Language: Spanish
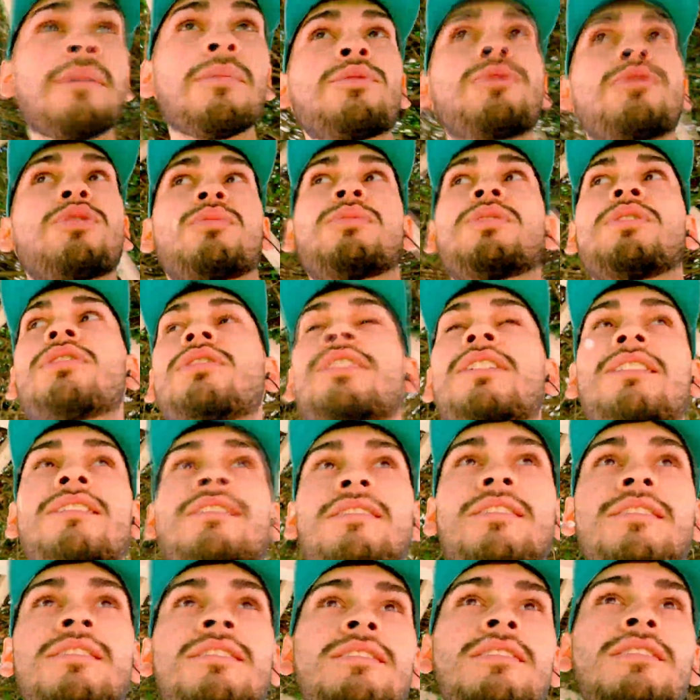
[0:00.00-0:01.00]
mucho miedo en el
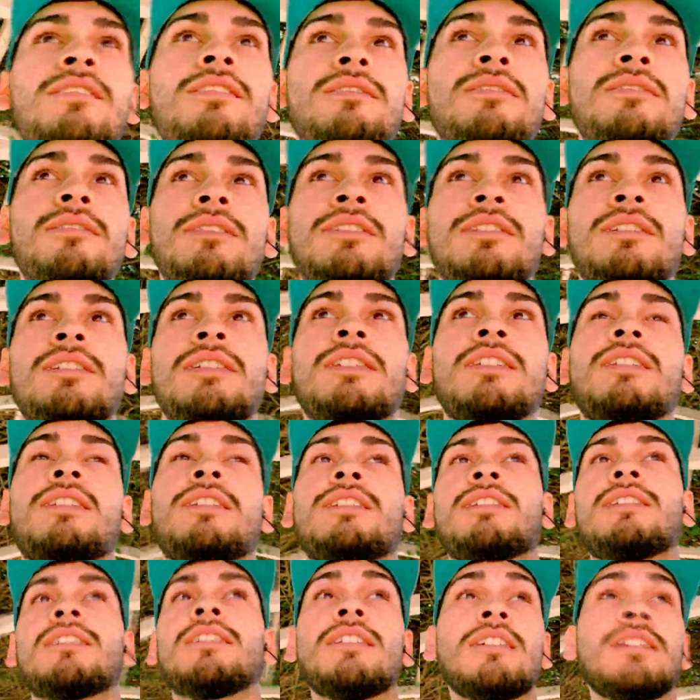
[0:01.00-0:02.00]
sentido de
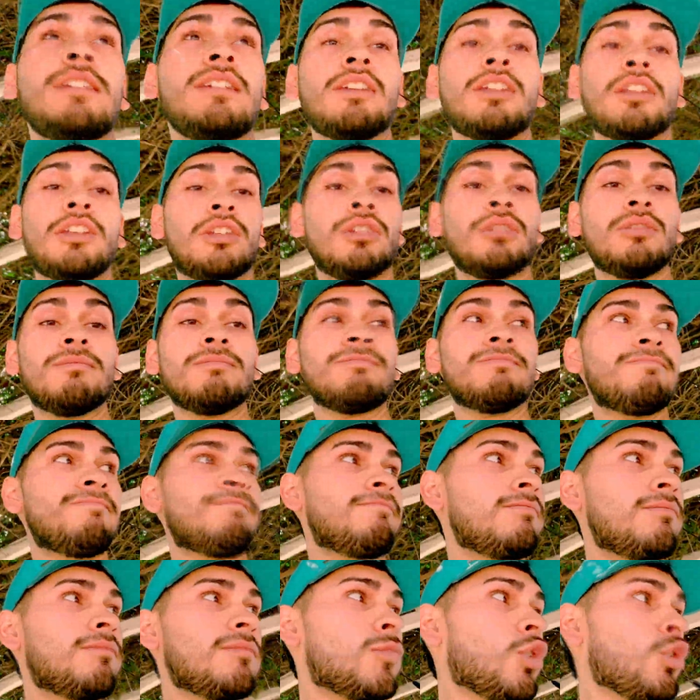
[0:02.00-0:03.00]
que,
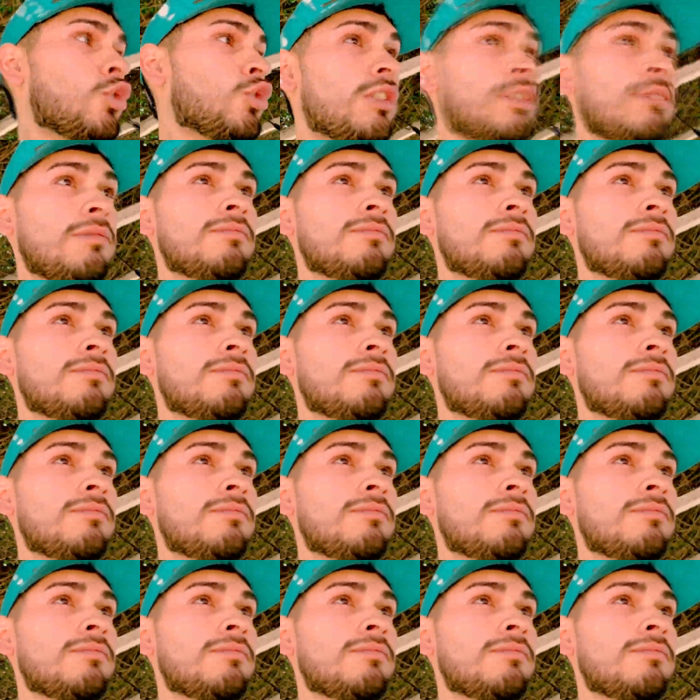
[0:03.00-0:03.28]
mm, no sé,